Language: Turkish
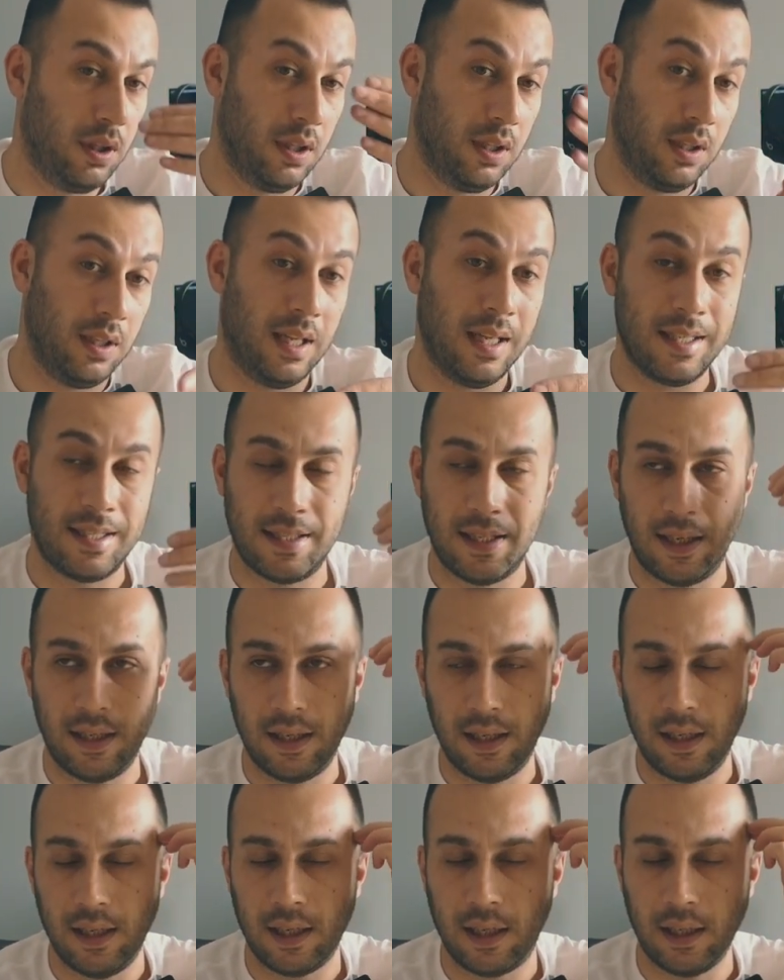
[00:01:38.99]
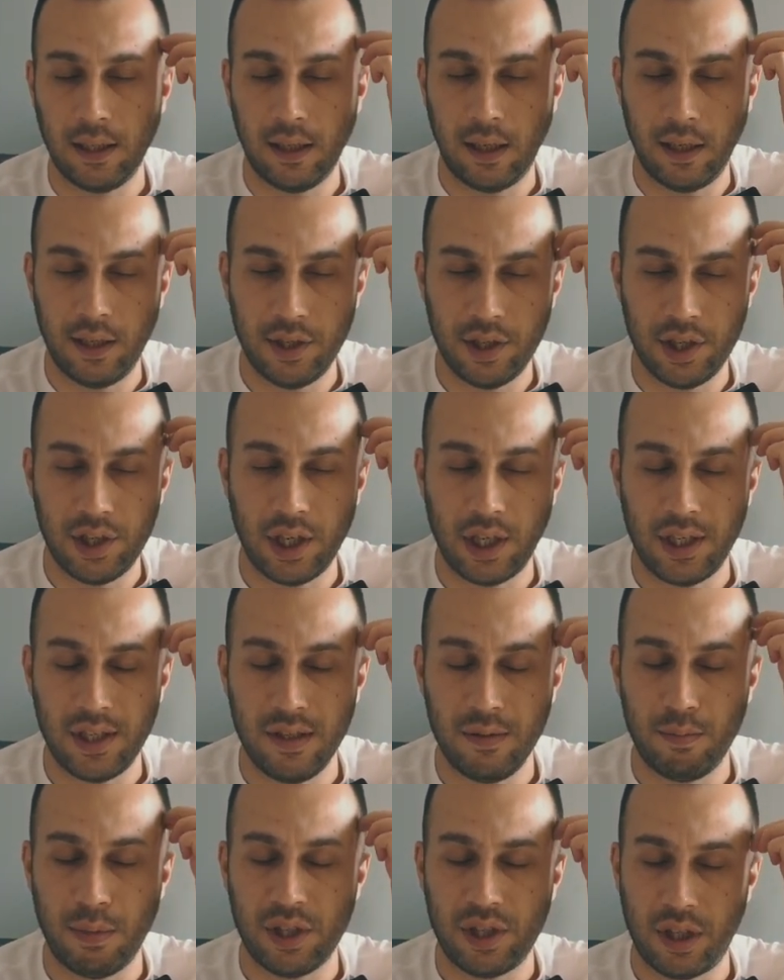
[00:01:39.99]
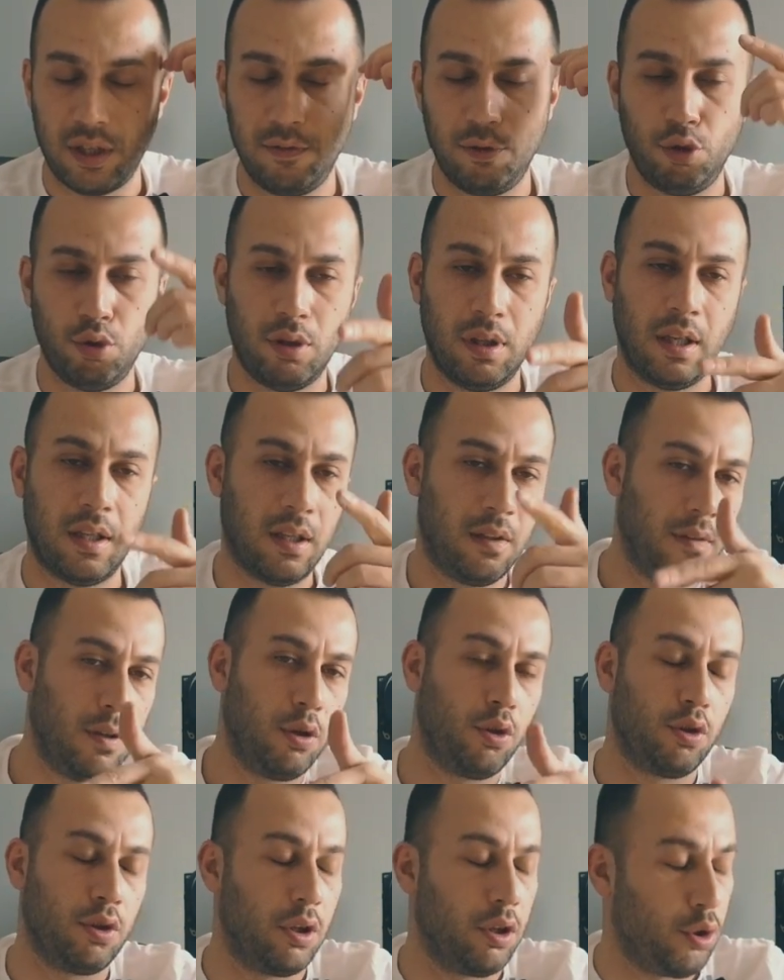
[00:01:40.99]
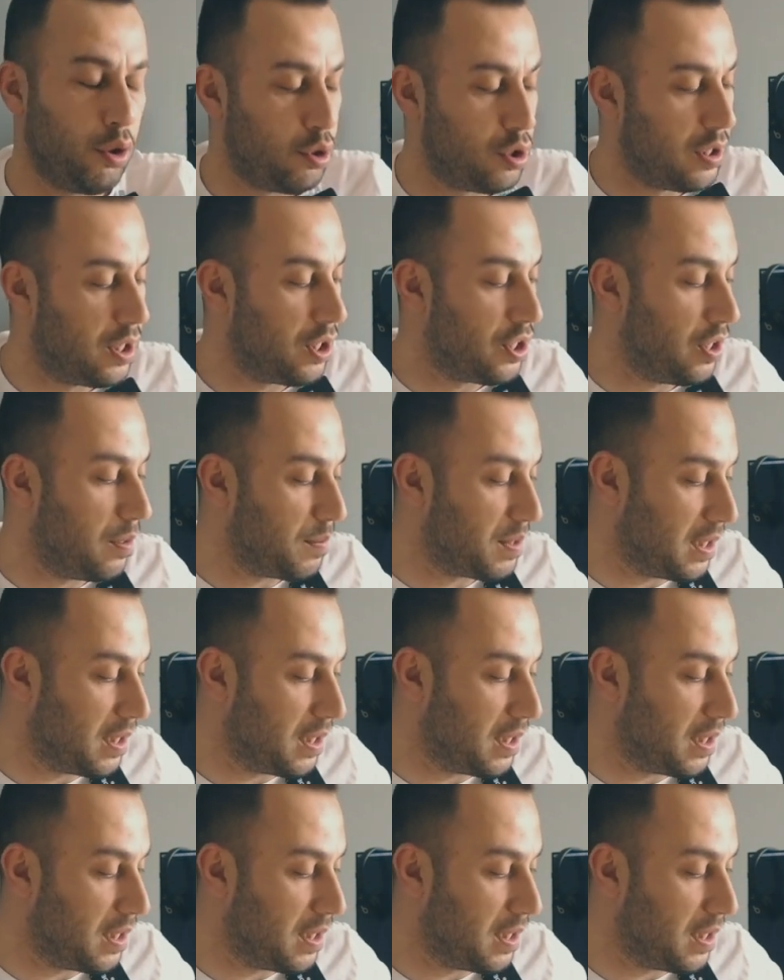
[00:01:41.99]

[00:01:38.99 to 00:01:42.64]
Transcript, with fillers: E, lenslerle alakalı ayrıca çekeceğim başka videolar da var. Orada da göstereceğim